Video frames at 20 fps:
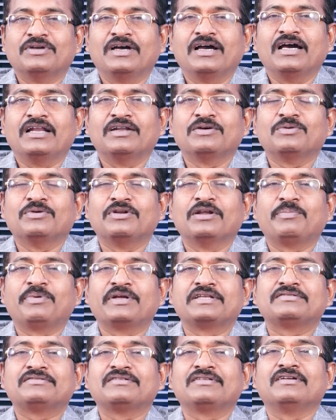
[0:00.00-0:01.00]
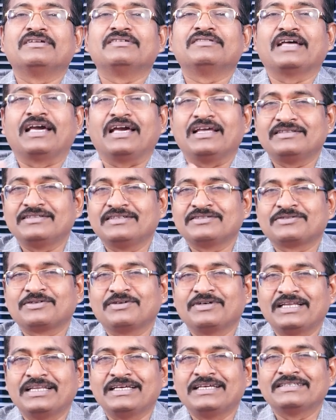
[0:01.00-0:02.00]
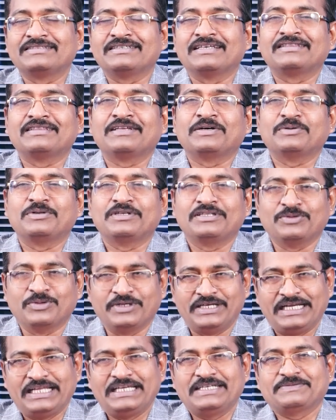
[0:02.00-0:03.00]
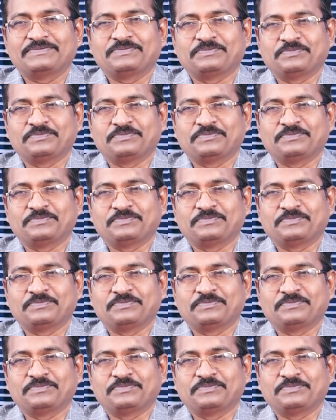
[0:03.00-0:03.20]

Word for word: కూడా అనుకూల పరిస్థితులను తయారు చేసుకోగలిగే సత్తా ఉన్నది ఒంటే